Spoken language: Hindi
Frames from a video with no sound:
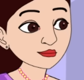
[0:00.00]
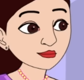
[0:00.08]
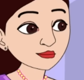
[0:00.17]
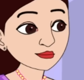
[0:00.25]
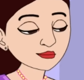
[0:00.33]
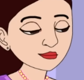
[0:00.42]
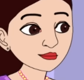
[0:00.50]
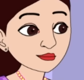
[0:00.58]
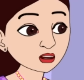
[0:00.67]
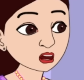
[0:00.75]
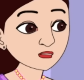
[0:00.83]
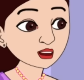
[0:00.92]
अच्छा
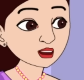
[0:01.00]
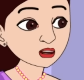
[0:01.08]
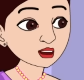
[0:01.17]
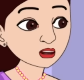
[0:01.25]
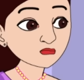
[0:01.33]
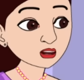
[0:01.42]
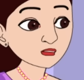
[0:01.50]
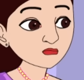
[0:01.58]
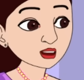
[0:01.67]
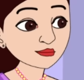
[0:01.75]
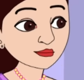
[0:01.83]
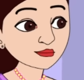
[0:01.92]
छोड़ जो होना था
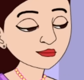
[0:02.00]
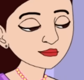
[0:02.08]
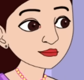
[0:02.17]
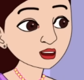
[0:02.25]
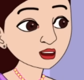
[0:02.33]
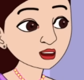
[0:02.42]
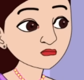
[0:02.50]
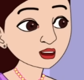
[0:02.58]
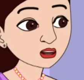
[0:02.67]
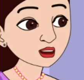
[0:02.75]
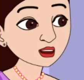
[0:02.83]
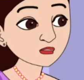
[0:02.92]
वो तो हो गया
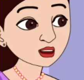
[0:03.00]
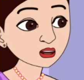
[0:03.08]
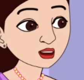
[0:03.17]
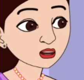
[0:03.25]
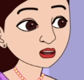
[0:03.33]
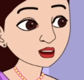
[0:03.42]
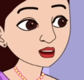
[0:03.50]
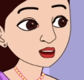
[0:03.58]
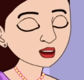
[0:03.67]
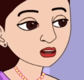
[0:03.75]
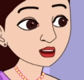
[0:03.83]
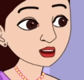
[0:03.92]
पर आगे से ना तू ऐसा
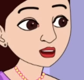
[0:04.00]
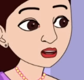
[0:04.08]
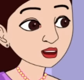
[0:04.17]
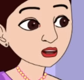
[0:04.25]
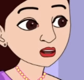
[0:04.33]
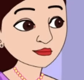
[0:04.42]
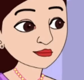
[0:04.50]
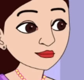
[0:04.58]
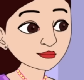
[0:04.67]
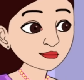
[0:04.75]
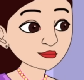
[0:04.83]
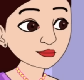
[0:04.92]
दोबारा नहीं करेगी
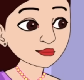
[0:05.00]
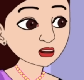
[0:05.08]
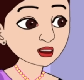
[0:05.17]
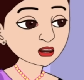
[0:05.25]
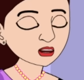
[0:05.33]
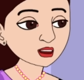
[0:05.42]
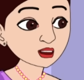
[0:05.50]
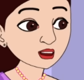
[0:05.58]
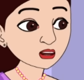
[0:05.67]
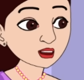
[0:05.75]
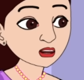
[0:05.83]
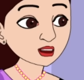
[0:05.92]
समझी मुझे
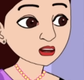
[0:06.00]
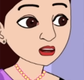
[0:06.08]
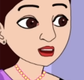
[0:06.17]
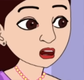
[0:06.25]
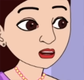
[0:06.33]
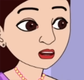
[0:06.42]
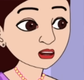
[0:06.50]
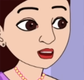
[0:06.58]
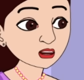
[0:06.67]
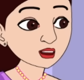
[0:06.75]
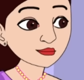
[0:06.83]
अच्छा नहीं लगता तुझे डांट